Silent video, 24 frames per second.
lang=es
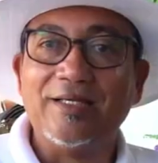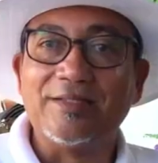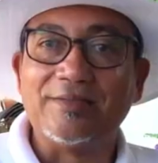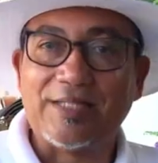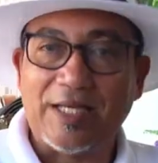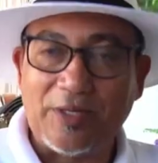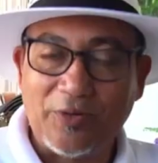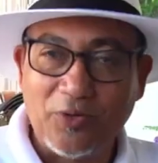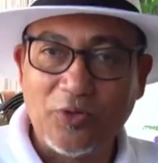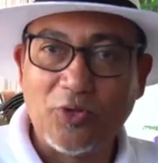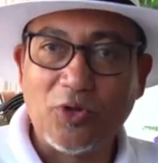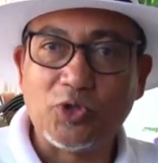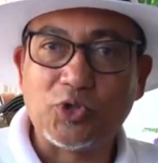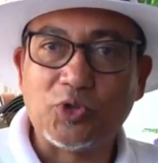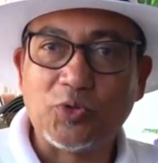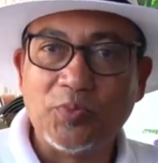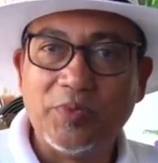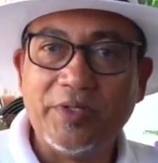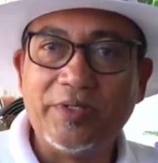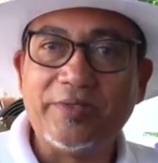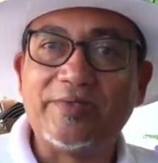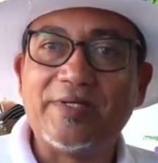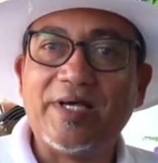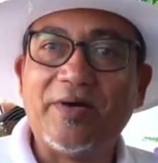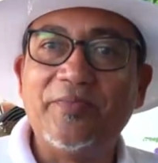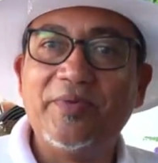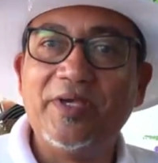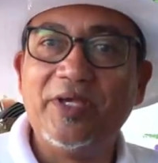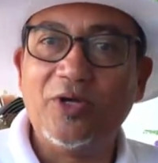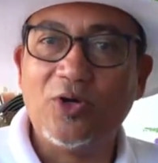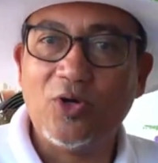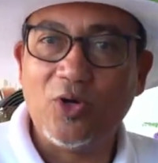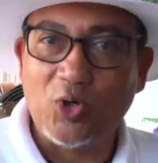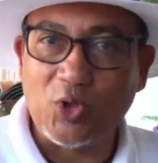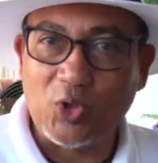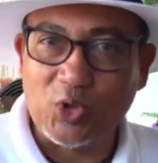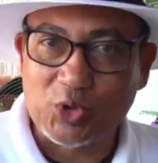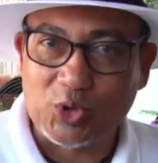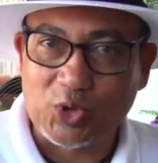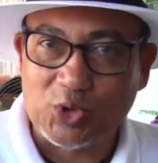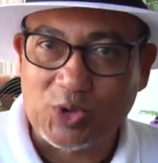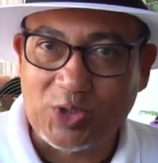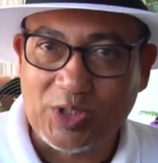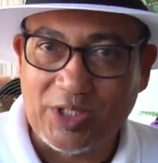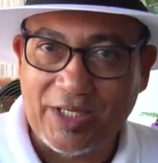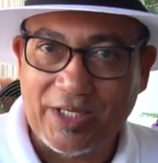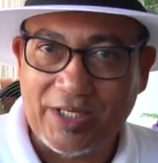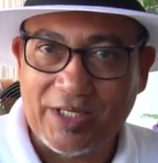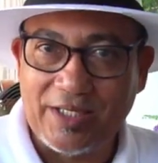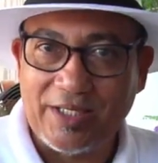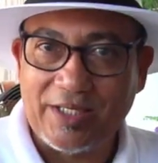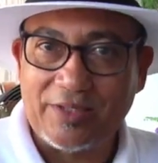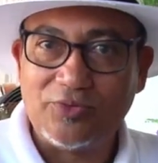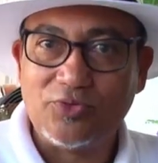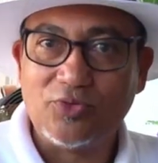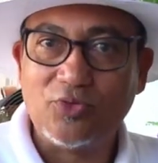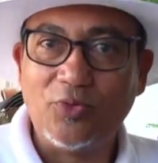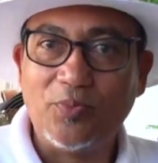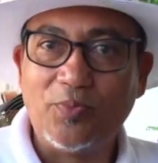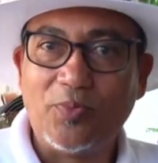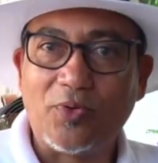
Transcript: Saludos mis amigos de su